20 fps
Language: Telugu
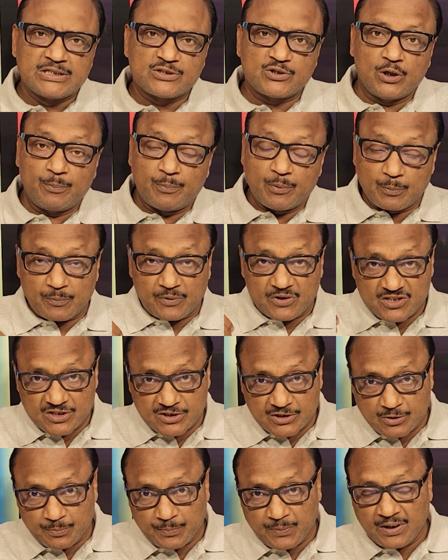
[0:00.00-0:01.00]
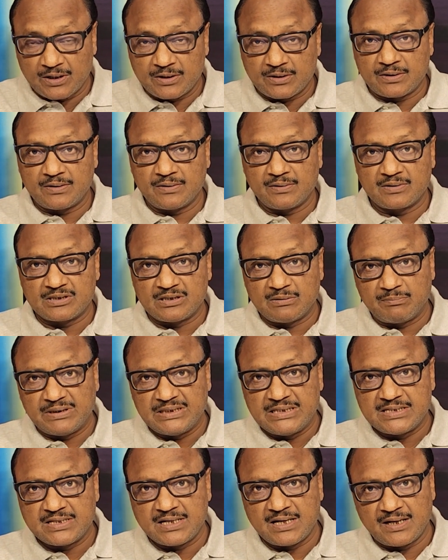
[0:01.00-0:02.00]
సో ఇప్పుడు ఫస్ట్ పార్ట్కు
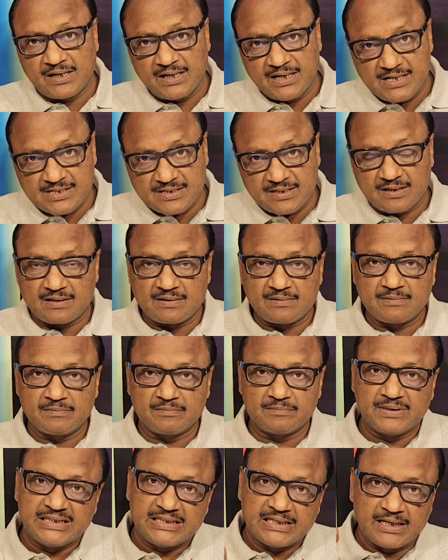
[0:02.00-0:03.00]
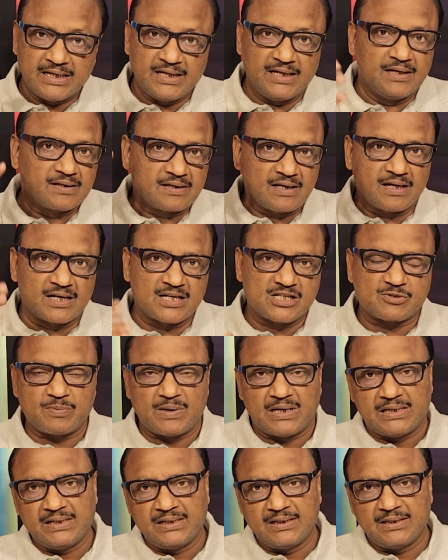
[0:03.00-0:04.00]
సంబంధించిన టీజర్ మీదనే కాంగ్రెస్
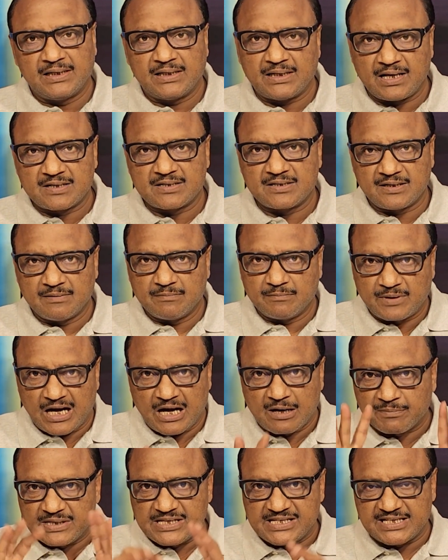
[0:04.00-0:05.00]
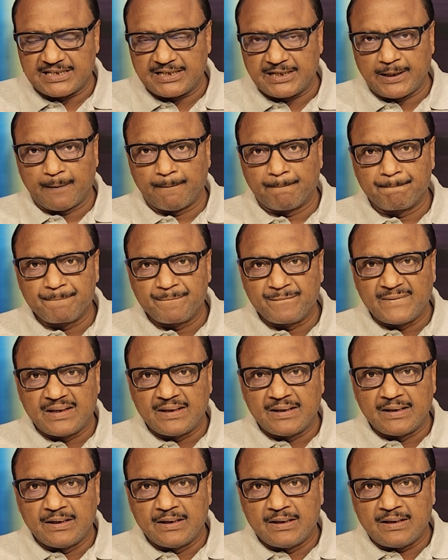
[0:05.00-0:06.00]
పార్టీ అటాక్ చేయడం ప్రారంభించింది
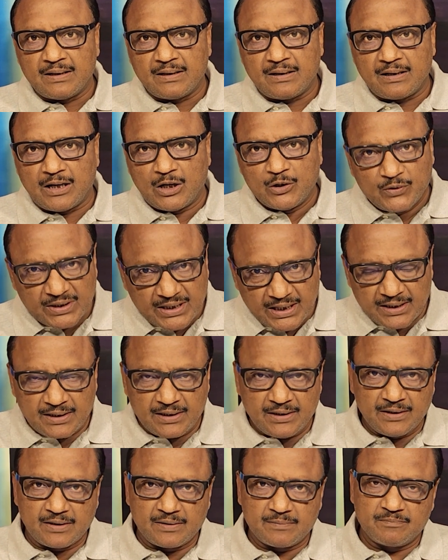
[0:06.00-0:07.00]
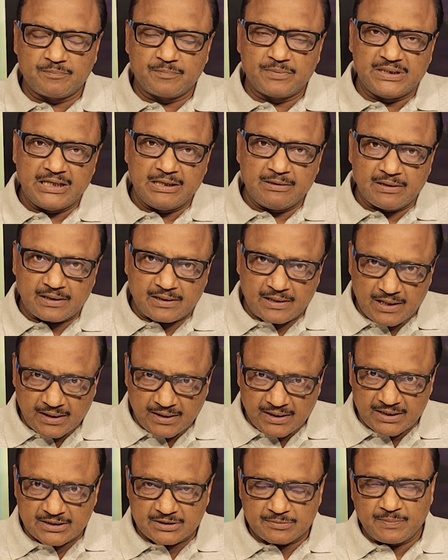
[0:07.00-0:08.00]
అందుకే
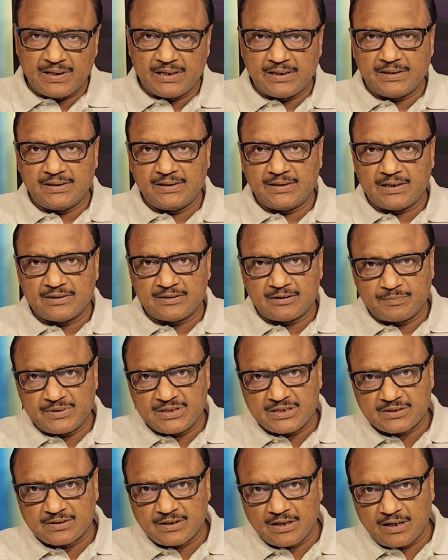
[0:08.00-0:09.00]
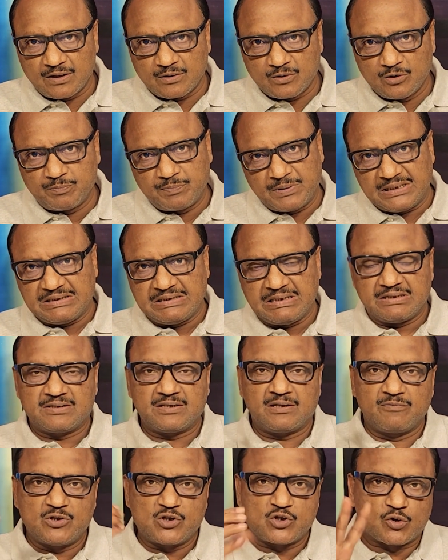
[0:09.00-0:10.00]
కాంగ్రెస్ పార్టీ ఆంధ్రప్రదేశ్ నాయకులు పెద్ద
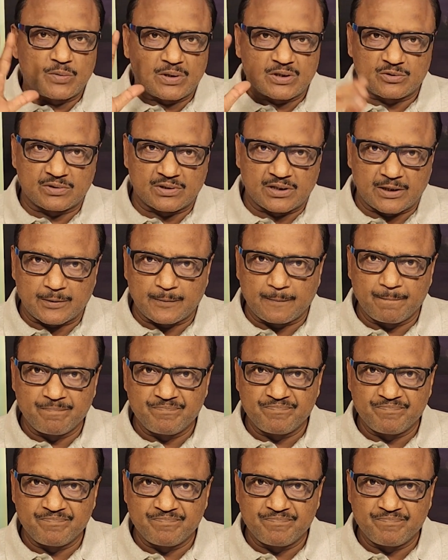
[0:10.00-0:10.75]
ఎత్తున విచ్చుకుపోతున్నారు